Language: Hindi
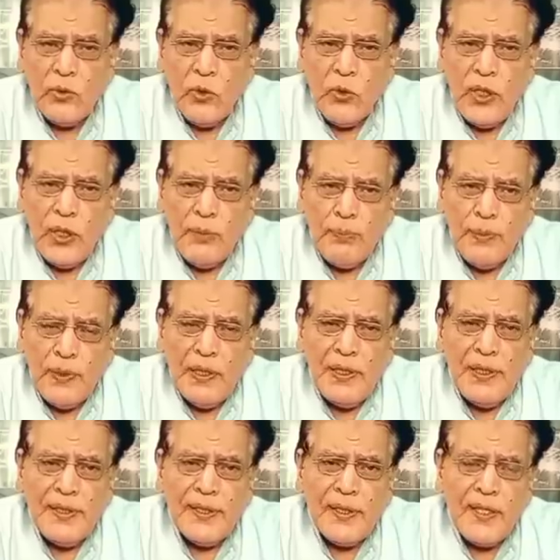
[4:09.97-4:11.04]
कोई भी
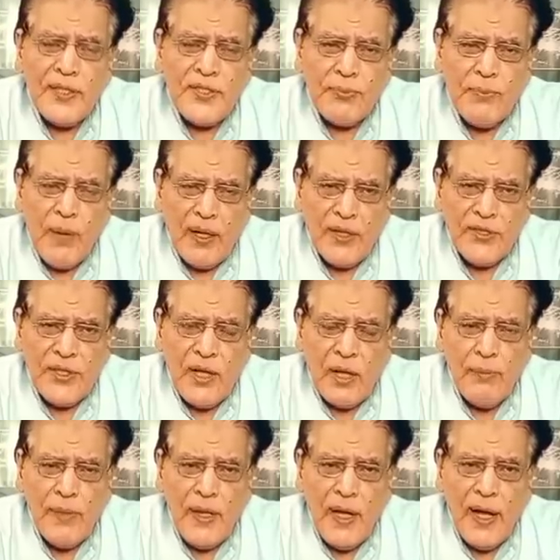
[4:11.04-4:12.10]
लीडर इस
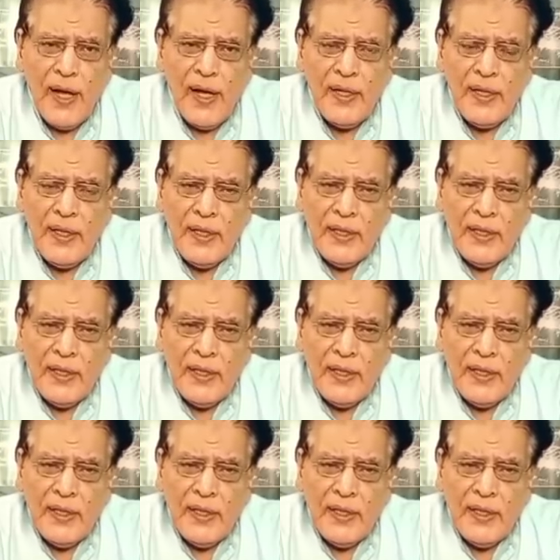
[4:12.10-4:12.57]
पाकिस्तान में आए